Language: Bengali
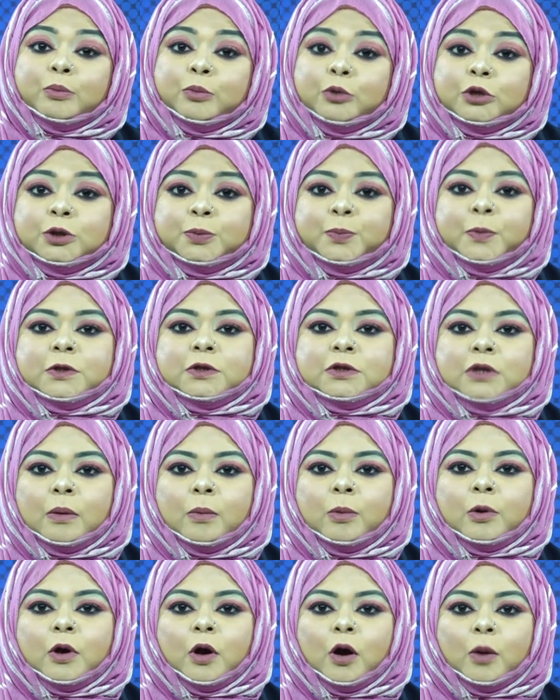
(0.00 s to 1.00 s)

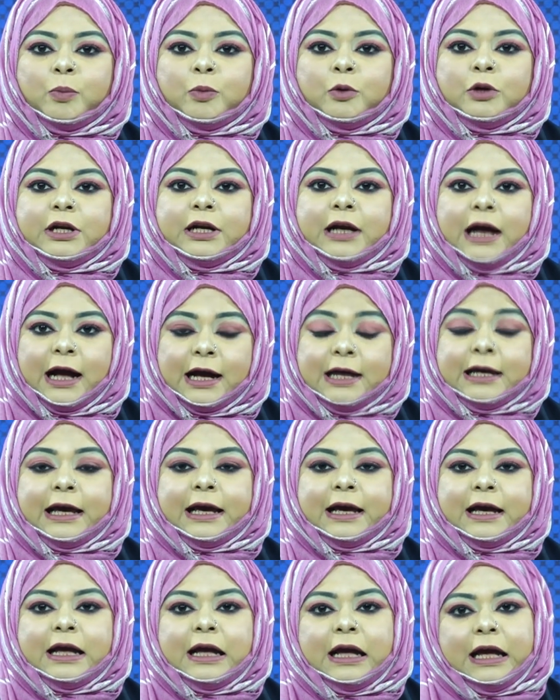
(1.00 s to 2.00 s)
পুষ্পস্তবক অর্পণের
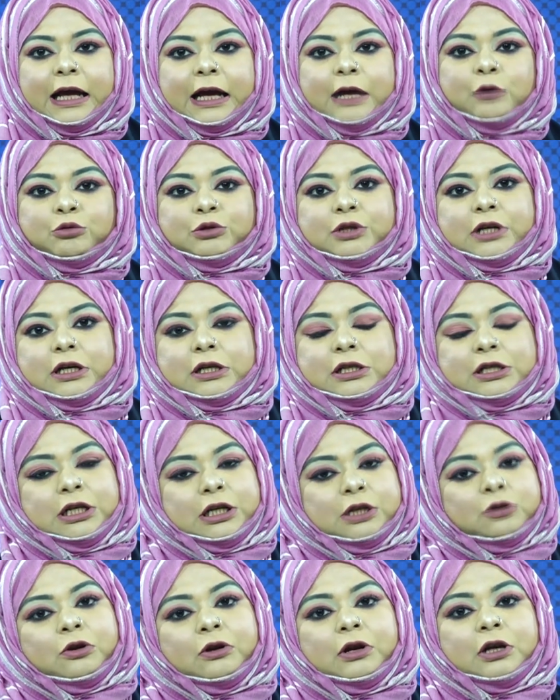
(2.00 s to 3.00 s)
আগে একুশের
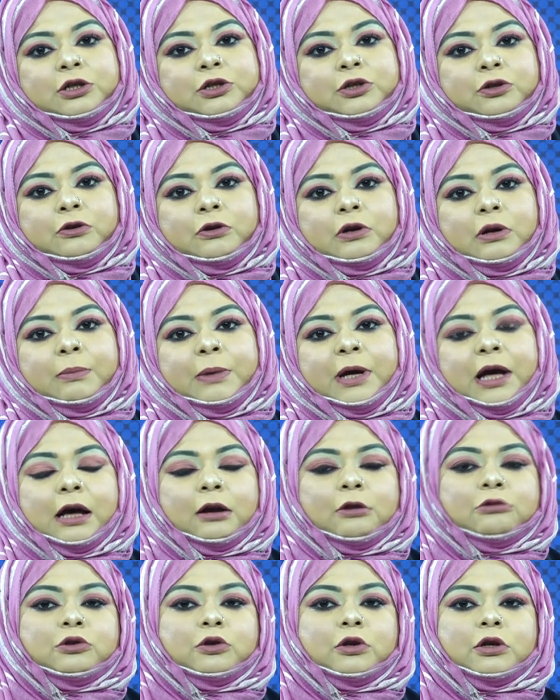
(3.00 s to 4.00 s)
চেতনা শিরোনামে
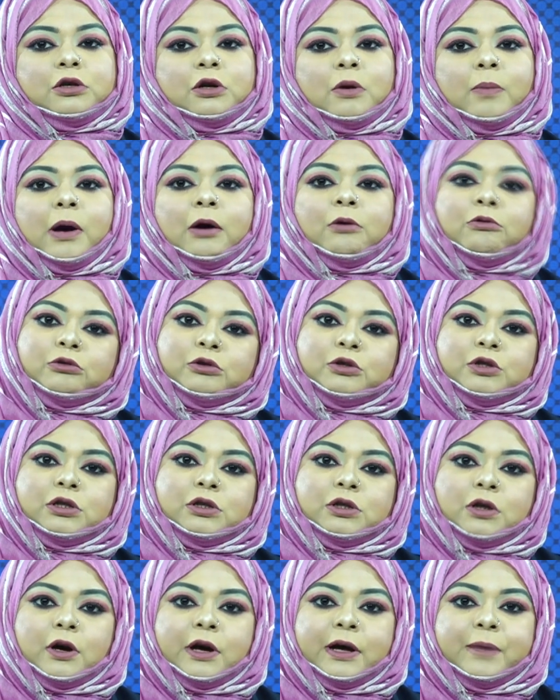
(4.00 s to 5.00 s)
আলোচনা সভা
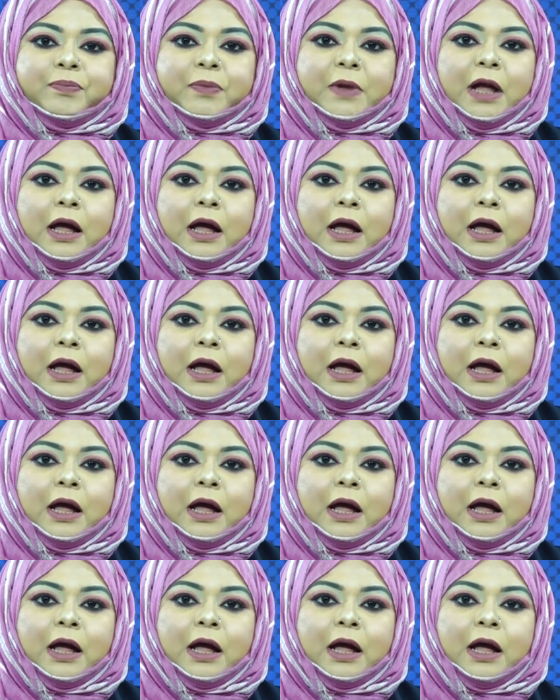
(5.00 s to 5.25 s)
অনুষ্ঠিত হয়